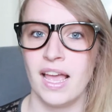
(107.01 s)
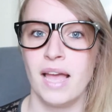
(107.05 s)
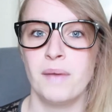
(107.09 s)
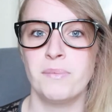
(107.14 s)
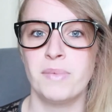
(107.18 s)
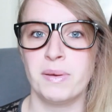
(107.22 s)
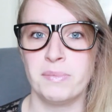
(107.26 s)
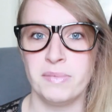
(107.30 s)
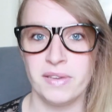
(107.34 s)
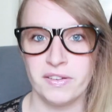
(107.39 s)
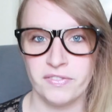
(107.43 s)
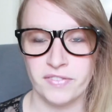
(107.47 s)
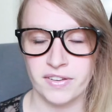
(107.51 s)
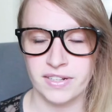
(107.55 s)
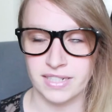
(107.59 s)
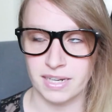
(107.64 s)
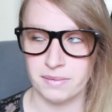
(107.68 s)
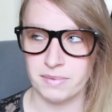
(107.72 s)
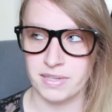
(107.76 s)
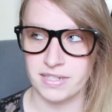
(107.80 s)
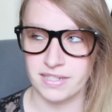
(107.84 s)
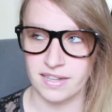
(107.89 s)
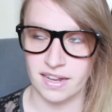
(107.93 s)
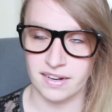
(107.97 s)
Bei mir fing
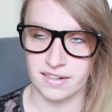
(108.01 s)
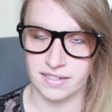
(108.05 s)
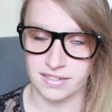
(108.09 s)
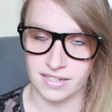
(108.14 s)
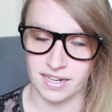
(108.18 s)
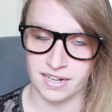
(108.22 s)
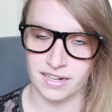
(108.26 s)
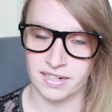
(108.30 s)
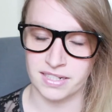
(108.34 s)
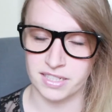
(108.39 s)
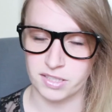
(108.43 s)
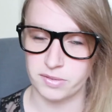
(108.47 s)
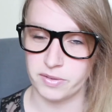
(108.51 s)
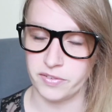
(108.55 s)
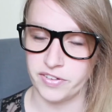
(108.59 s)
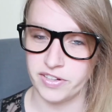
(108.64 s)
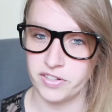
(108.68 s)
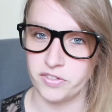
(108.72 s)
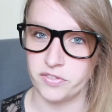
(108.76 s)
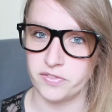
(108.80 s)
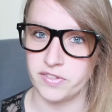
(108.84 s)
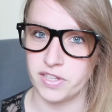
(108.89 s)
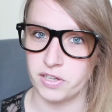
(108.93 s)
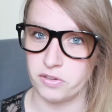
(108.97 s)
damals alles allerdings bei
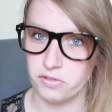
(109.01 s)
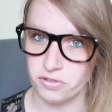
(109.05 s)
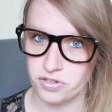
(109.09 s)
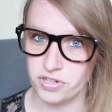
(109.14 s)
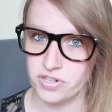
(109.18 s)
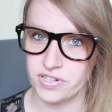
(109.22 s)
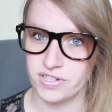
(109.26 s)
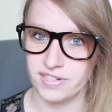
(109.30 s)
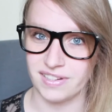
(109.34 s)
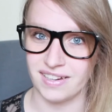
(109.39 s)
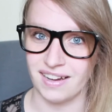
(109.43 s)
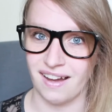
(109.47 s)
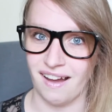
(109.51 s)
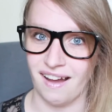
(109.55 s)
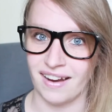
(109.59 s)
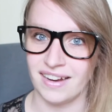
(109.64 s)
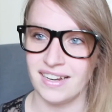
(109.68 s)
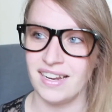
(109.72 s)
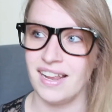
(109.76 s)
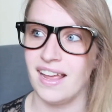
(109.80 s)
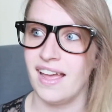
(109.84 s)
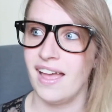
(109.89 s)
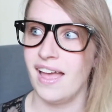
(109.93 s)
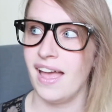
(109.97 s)
Friedhof der Kuscheltiere an,